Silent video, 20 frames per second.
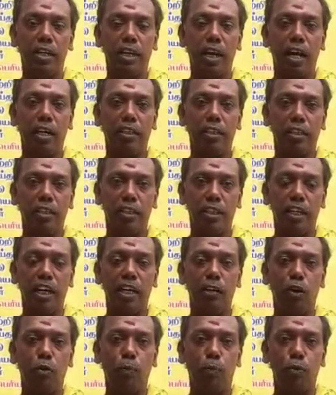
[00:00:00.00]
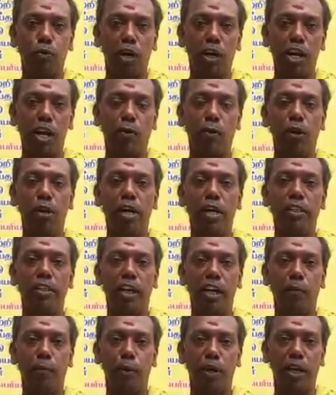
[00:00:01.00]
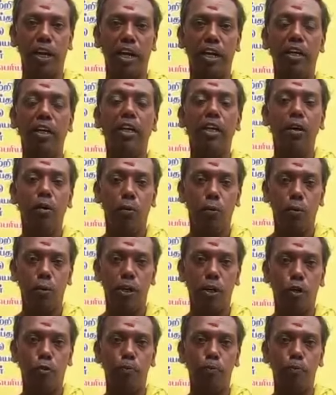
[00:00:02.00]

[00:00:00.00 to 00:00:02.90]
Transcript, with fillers: நான் நின்று ஒரு பூசலடைய கோயில் எழுந்துள்ள போகிறேன் உன்னுடைய